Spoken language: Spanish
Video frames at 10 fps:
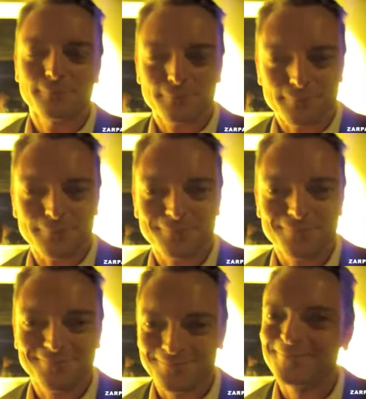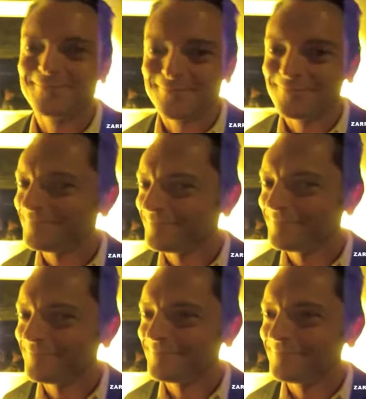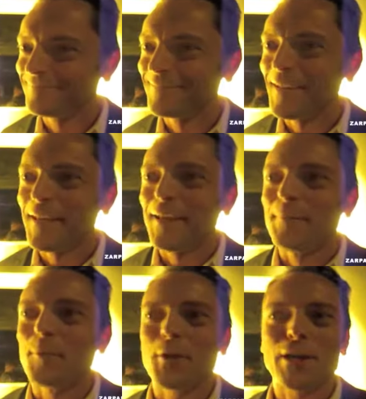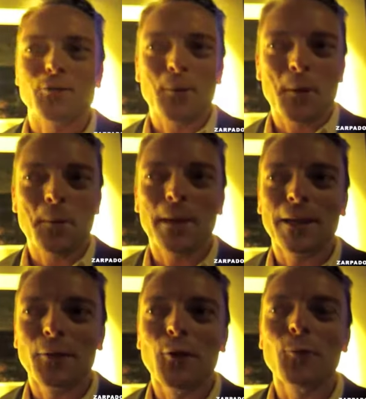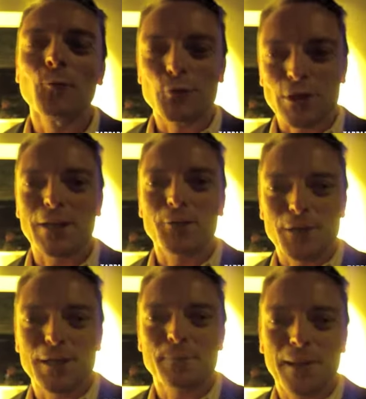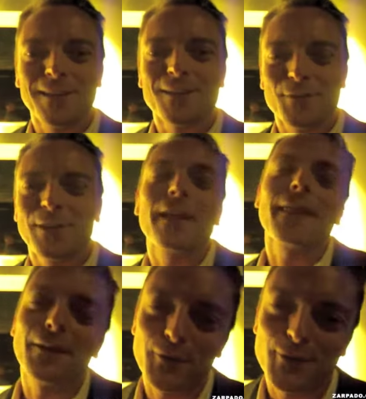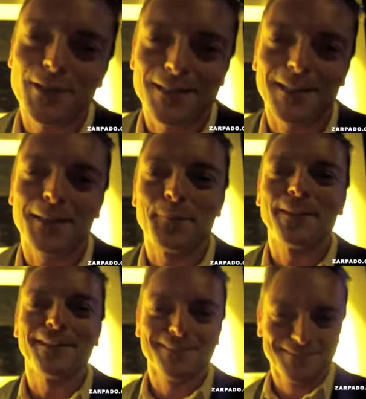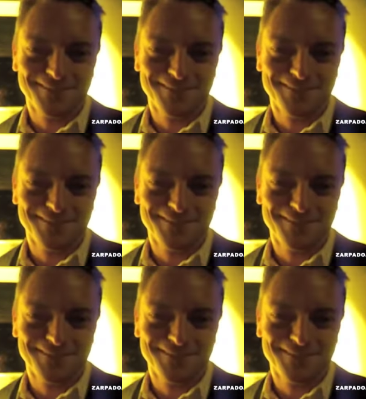Y una pregunta, ¿por qué hablas tan bien español? Porque estuve viviendo muchos años en España, 10 años exactamente.